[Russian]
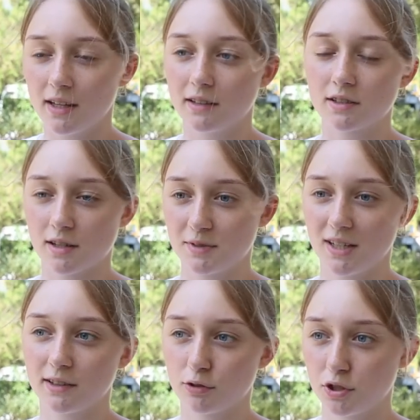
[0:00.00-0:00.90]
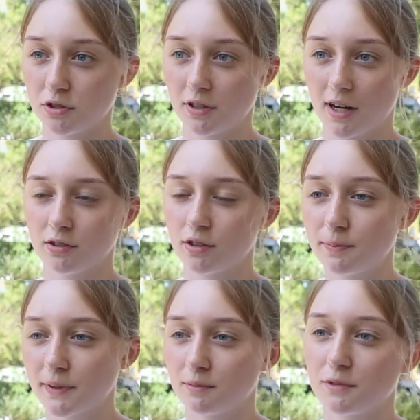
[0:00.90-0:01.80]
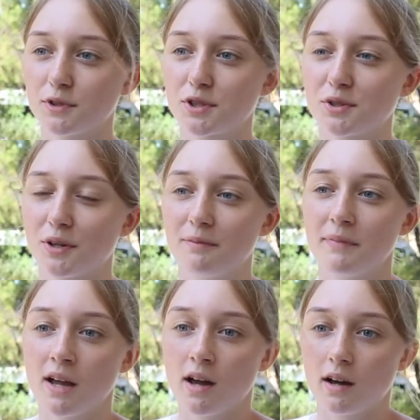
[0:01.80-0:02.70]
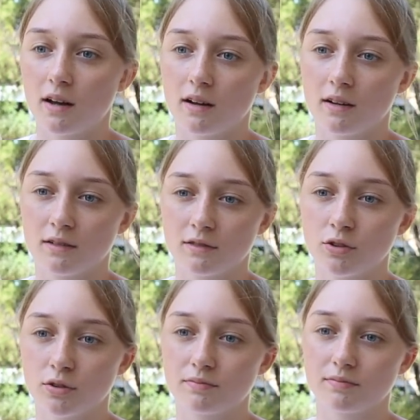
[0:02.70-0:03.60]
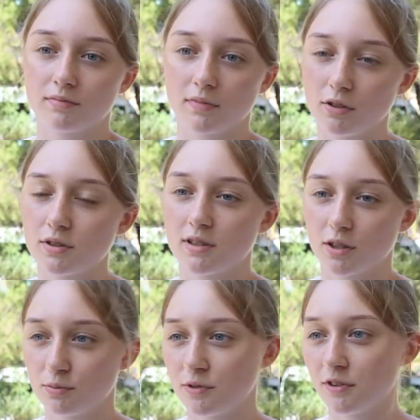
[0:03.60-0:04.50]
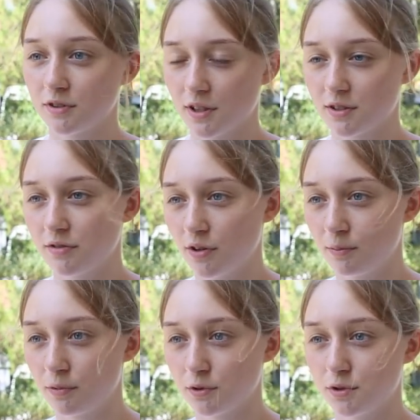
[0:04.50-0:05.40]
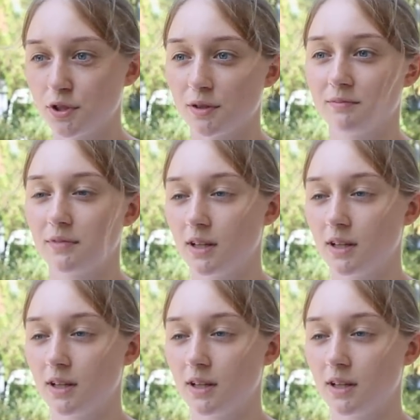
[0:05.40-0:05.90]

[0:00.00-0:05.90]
И на самом деле это очень радует, потому что, э, ну, люди задумываются о своем будущем.